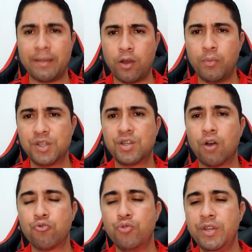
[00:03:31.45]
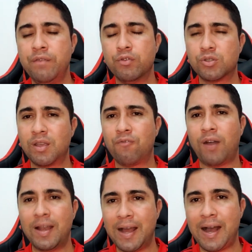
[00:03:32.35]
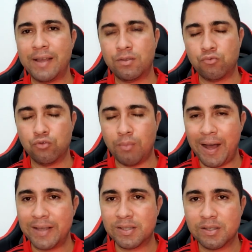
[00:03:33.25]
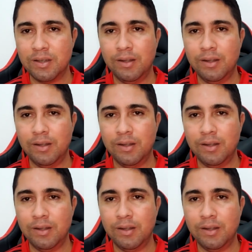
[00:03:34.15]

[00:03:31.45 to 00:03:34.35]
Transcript: realmente em alto nível, sem falhar e tudo mais?